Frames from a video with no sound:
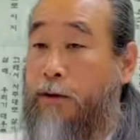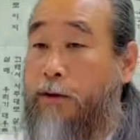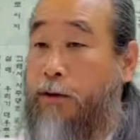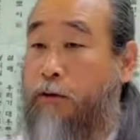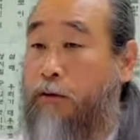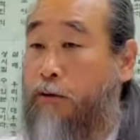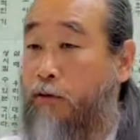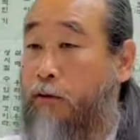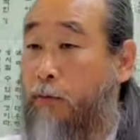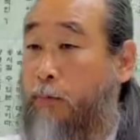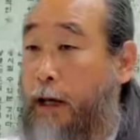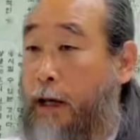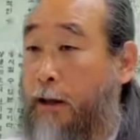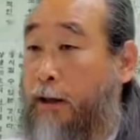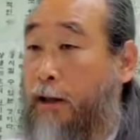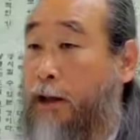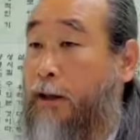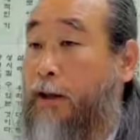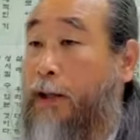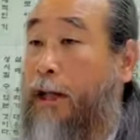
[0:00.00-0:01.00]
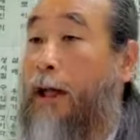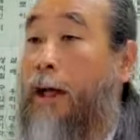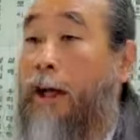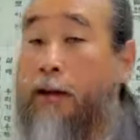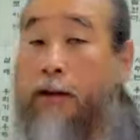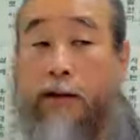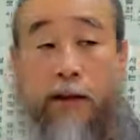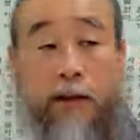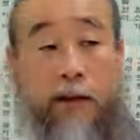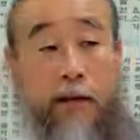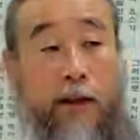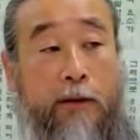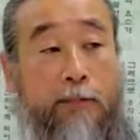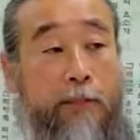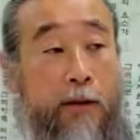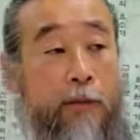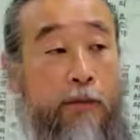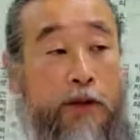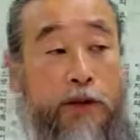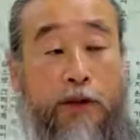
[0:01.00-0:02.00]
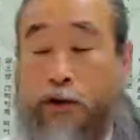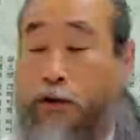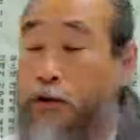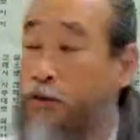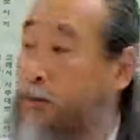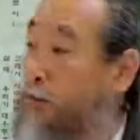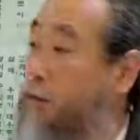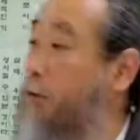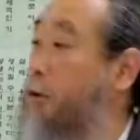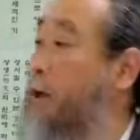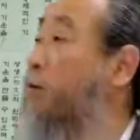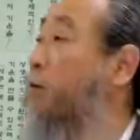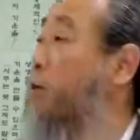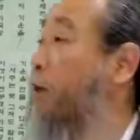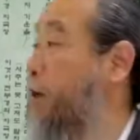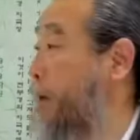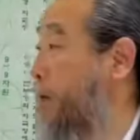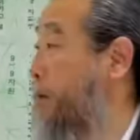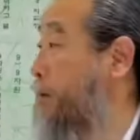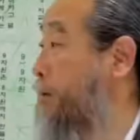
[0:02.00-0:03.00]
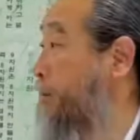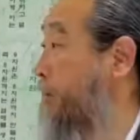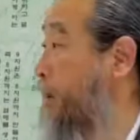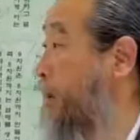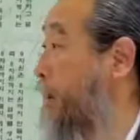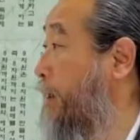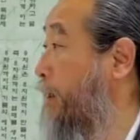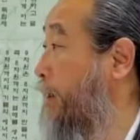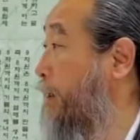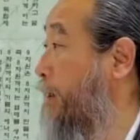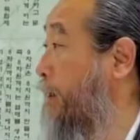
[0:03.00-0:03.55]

스스로 바르게 대하는 이 법칙은 스스로 나오게 되어 있습니다.